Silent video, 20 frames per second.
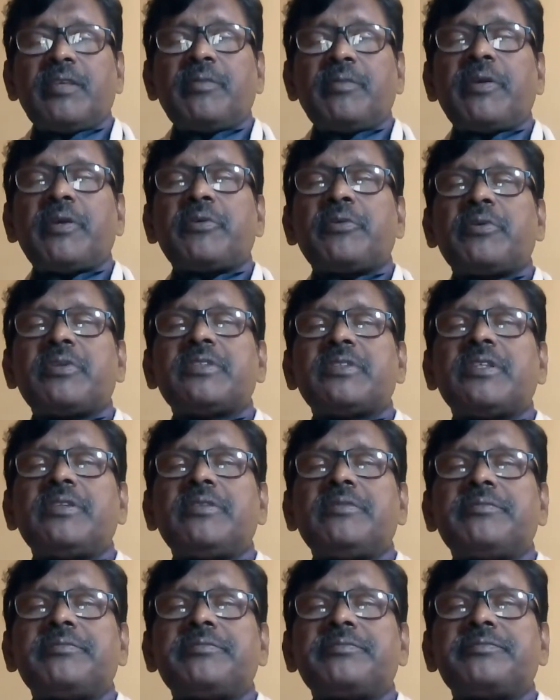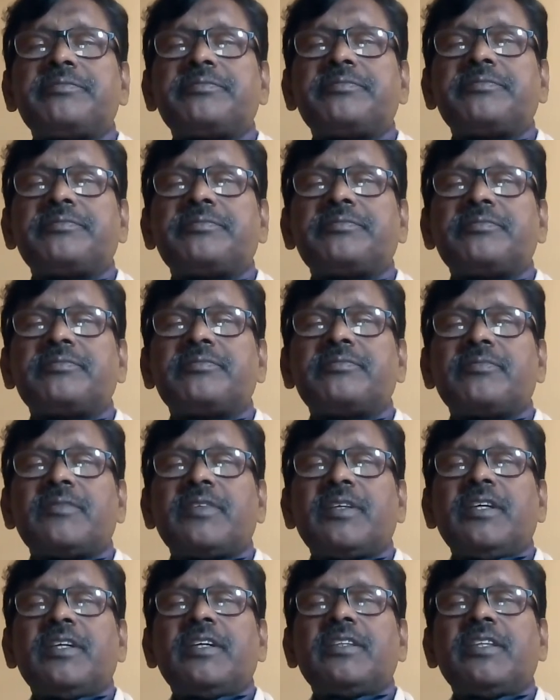কীভাবে করেছেন
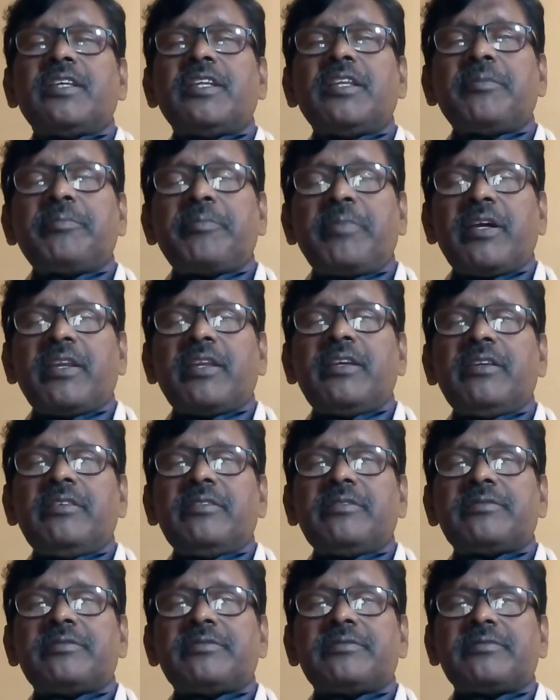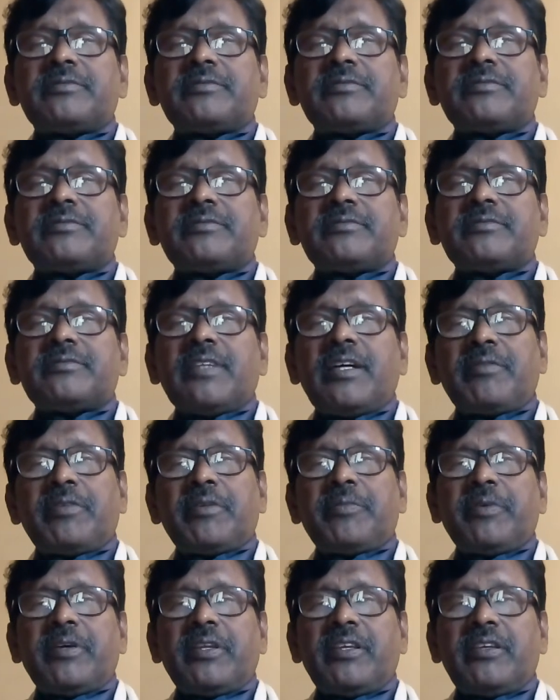তিনি পারেন
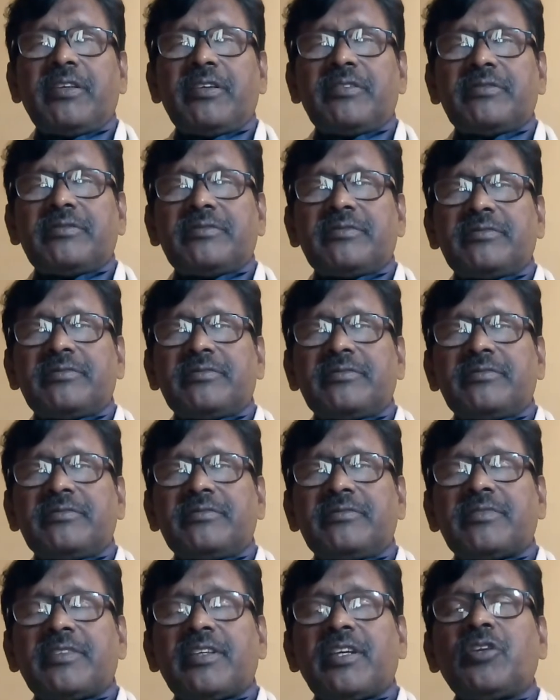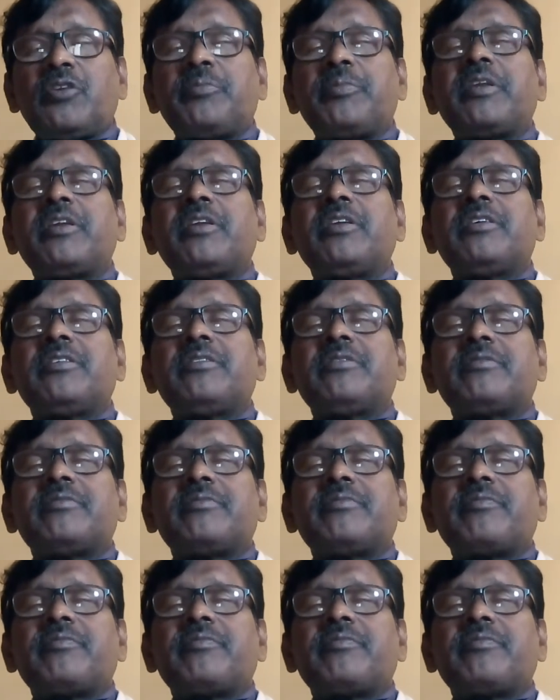আমরা পারি না কেন পারি না